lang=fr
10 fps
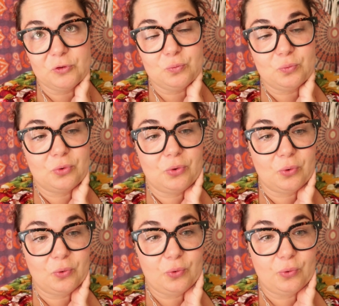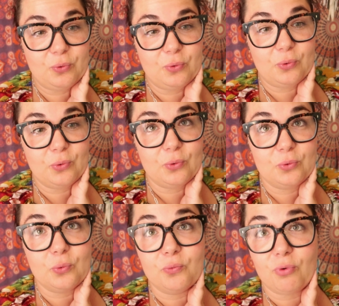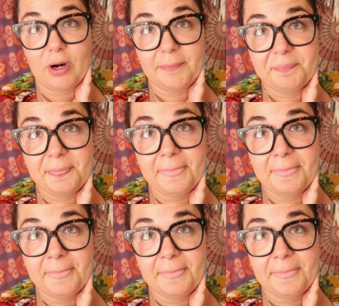Donc, euh, donc voilà.